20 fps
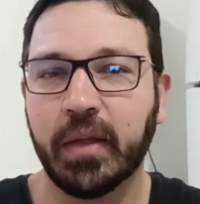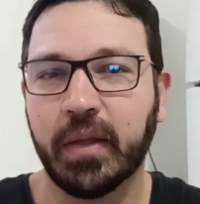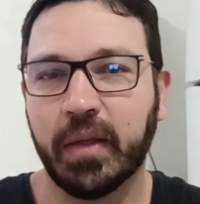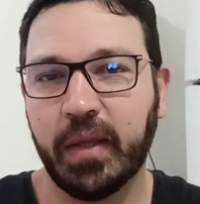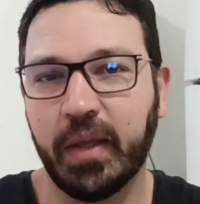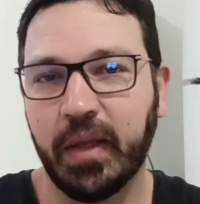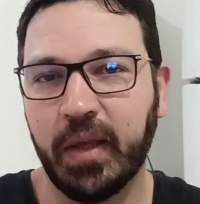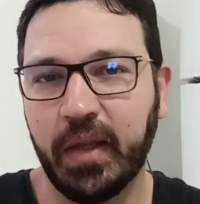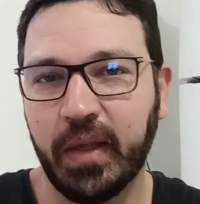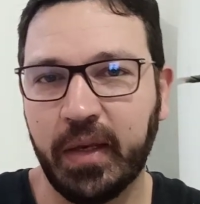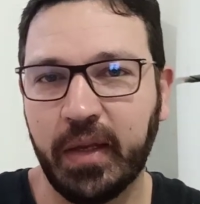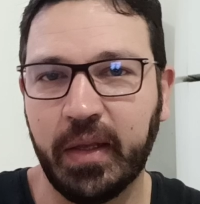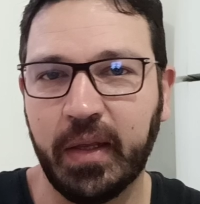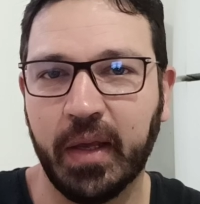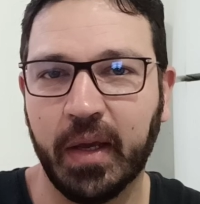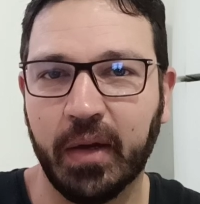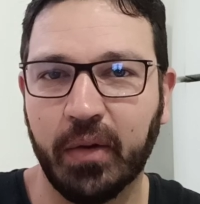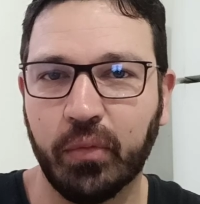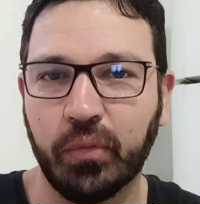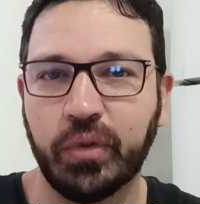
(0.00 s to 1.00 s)
que
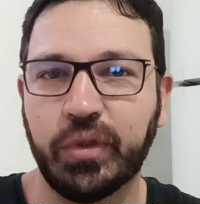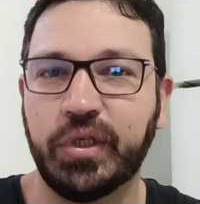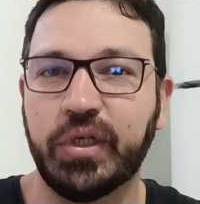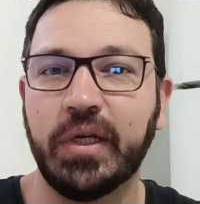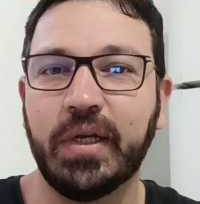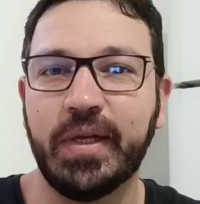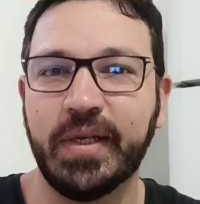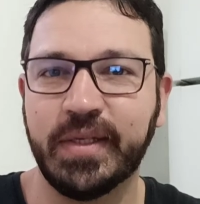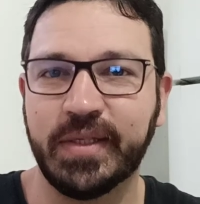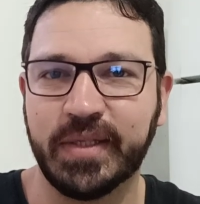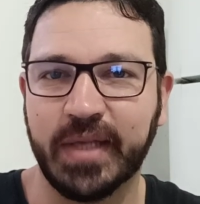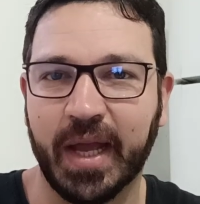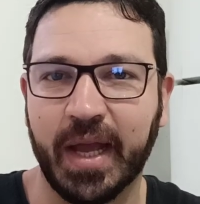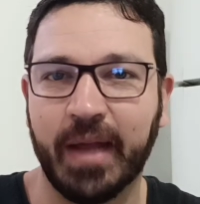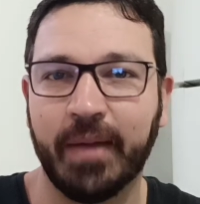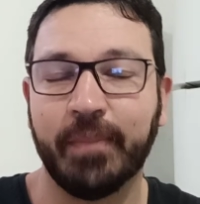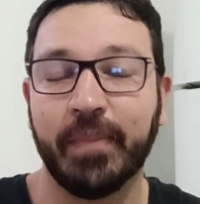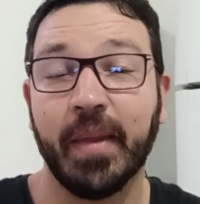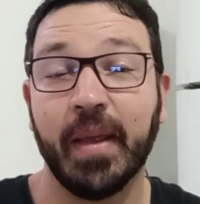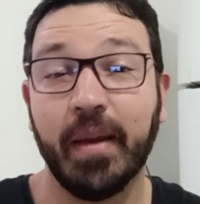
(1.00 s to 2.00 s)
iria
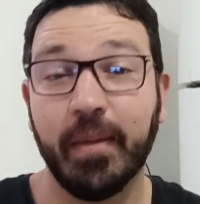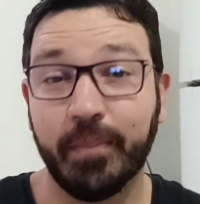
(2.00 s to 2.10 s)
utilizar